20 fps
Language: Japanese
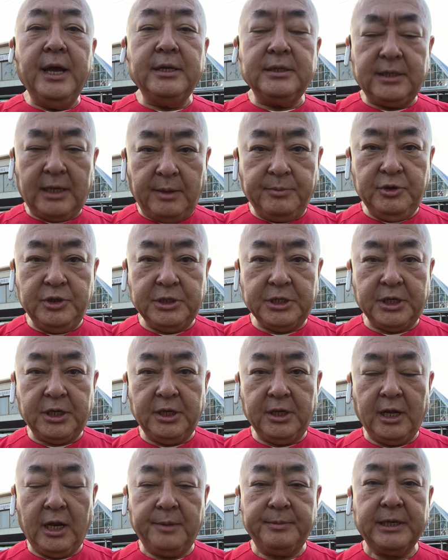寒い時期
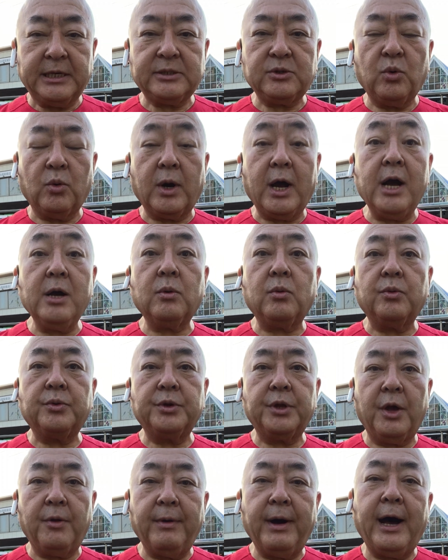になりますと、韓
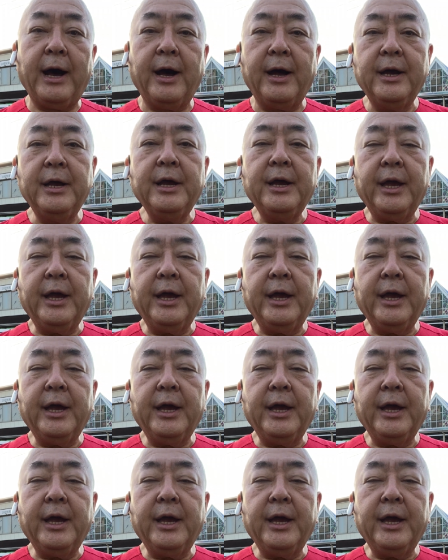国では、